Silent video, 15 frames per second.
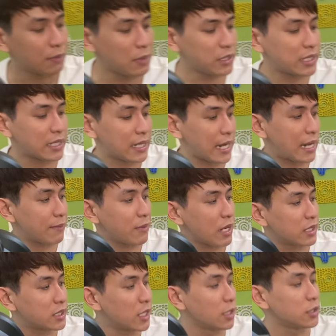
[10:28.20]
biết xe can
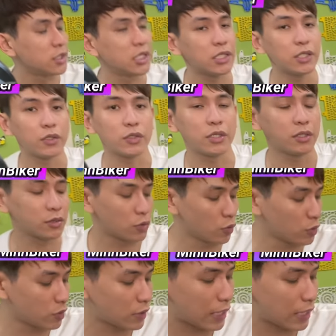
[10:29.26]
mà sơn zin rồi chưa tút